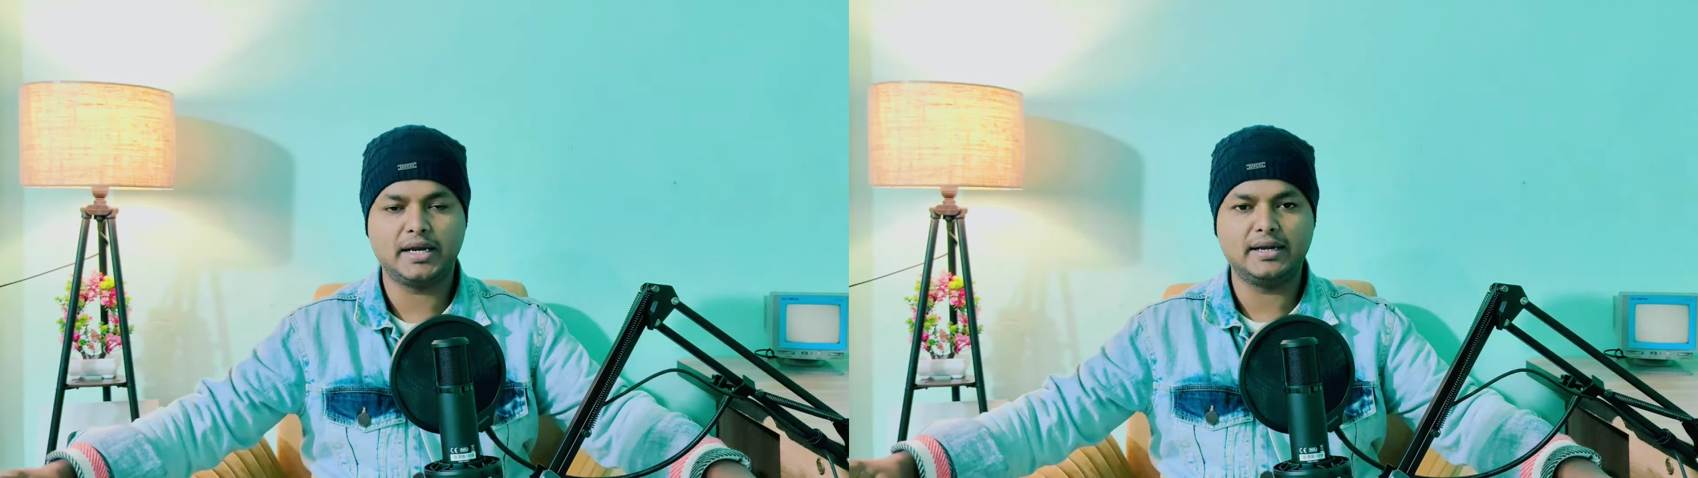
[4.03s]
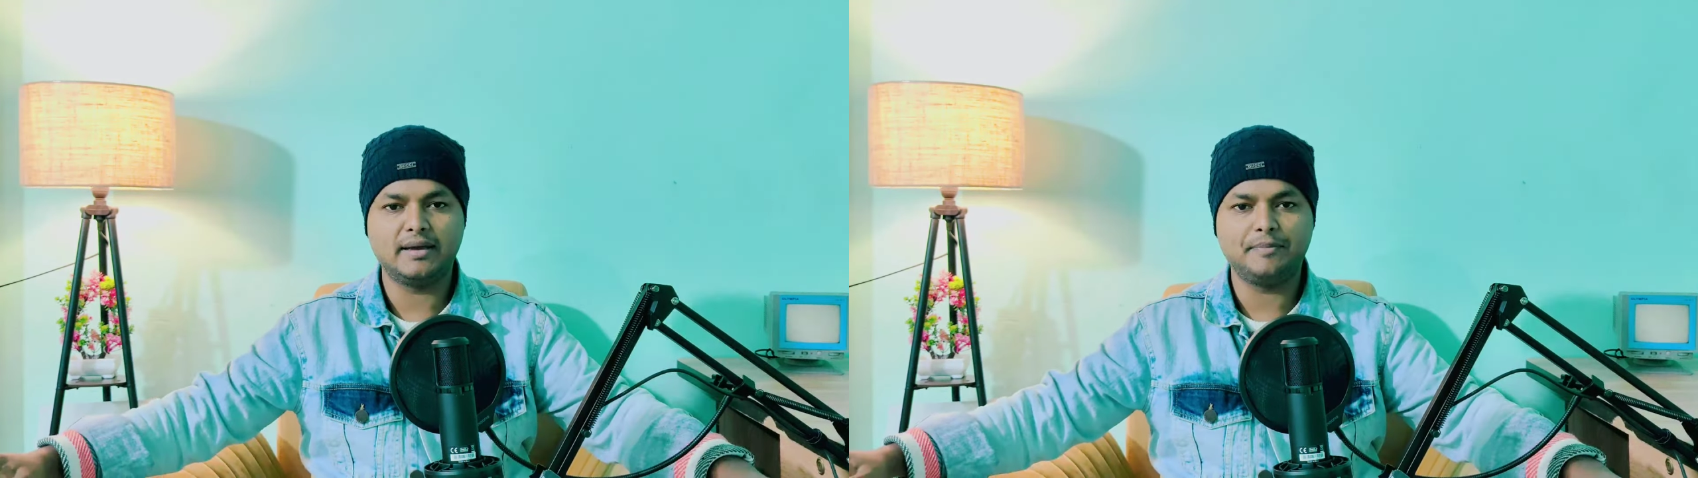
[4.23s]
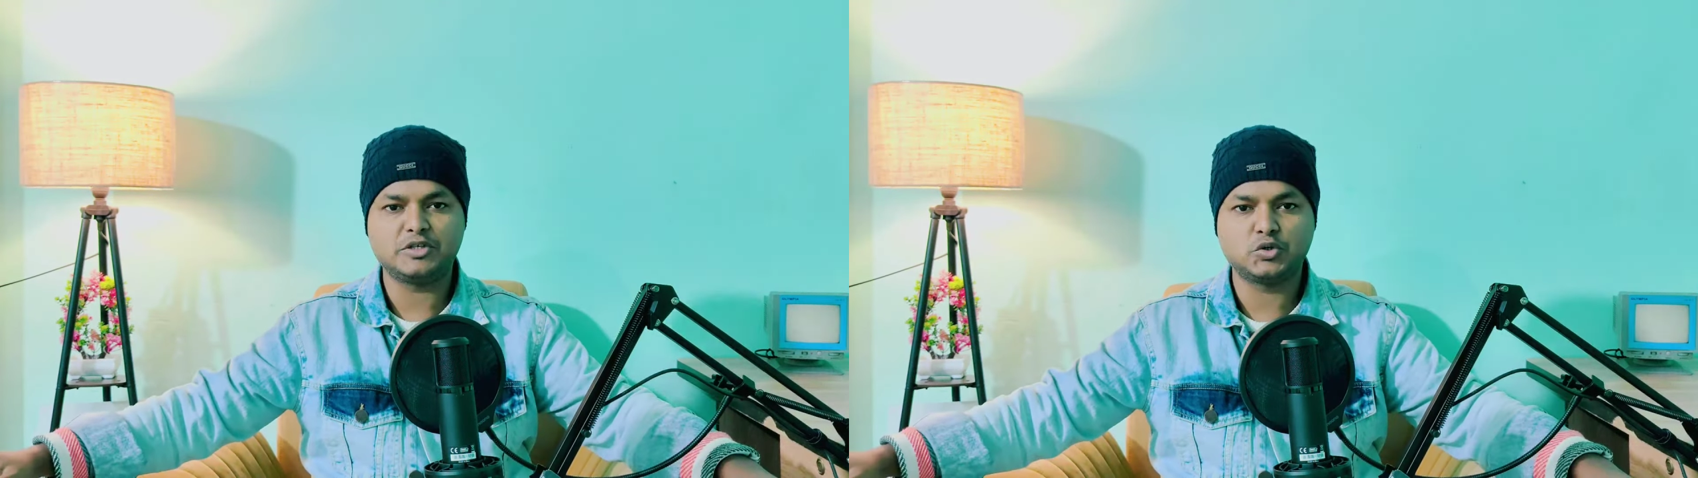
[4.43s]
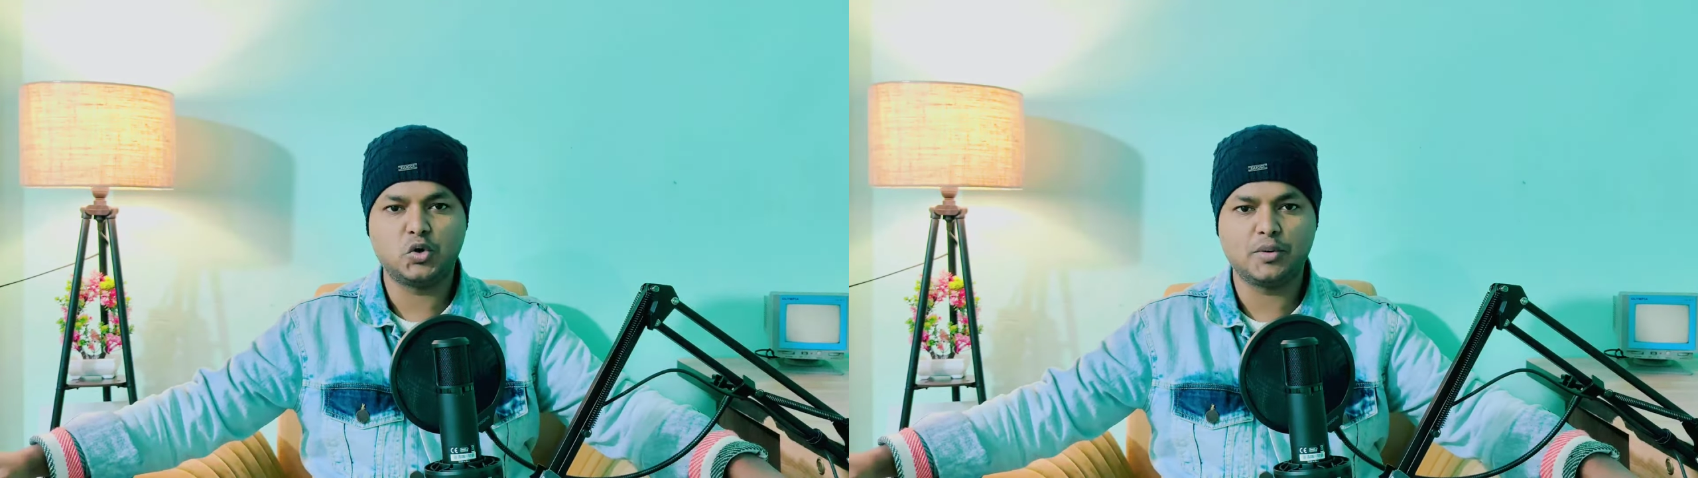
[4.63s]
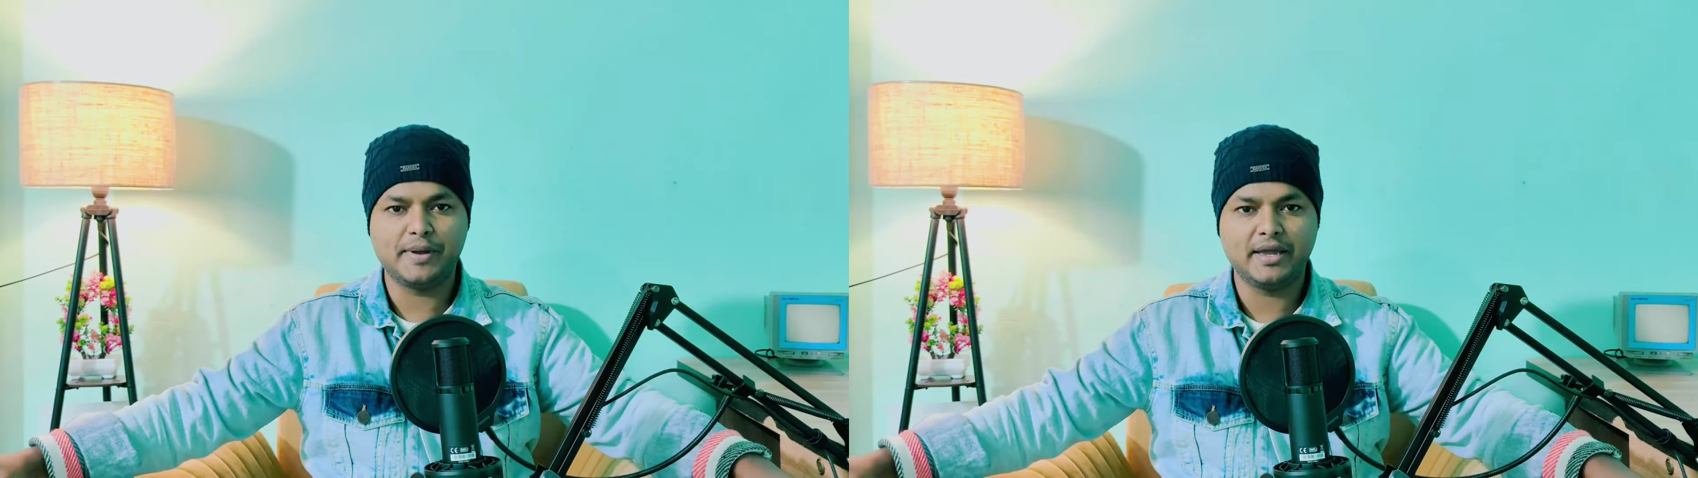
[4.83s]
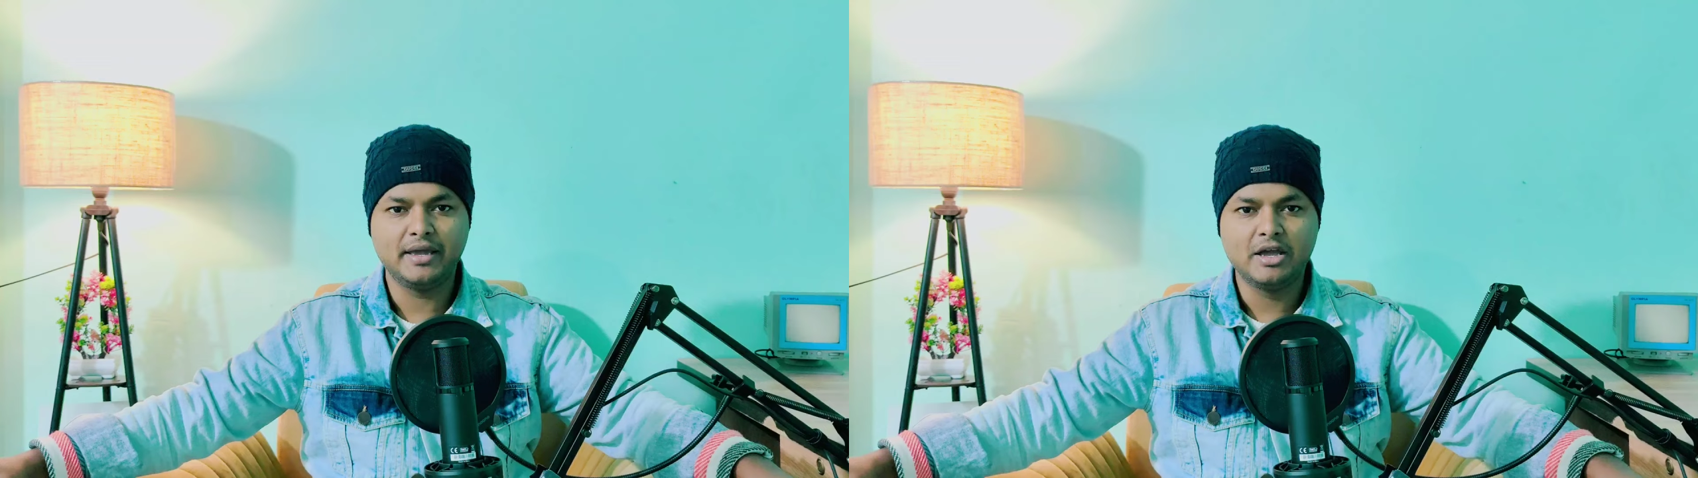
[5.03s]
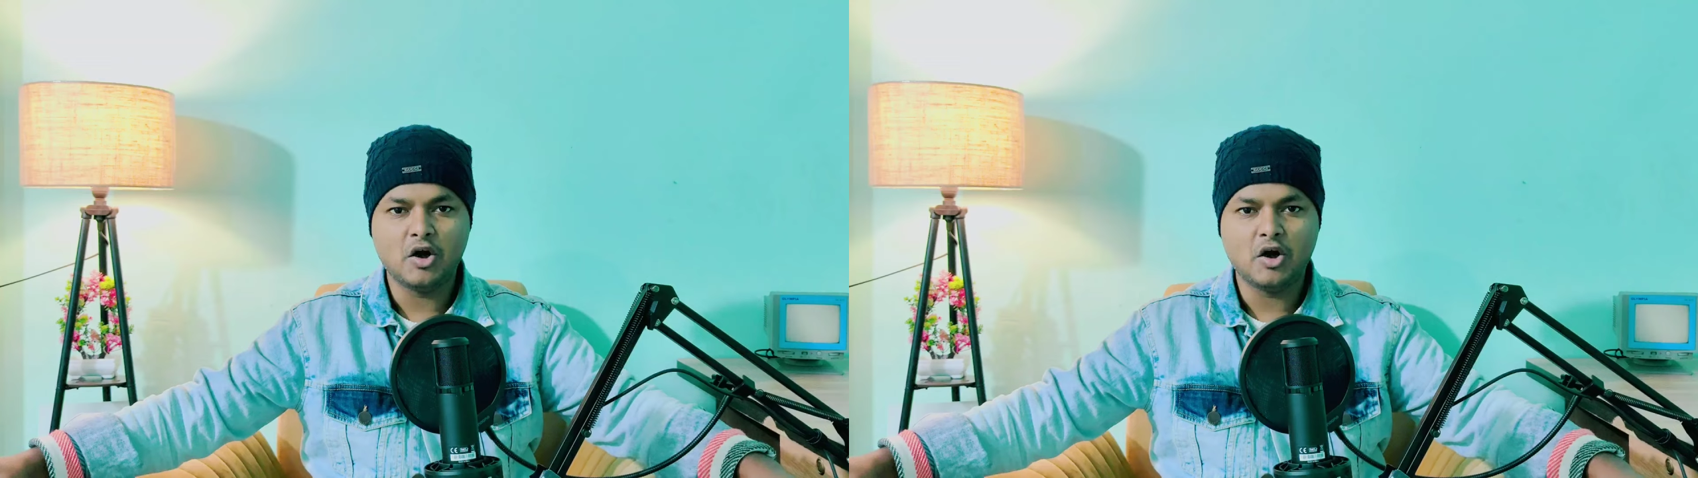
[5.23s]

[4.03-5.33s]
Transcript: एक नए एपिसोड में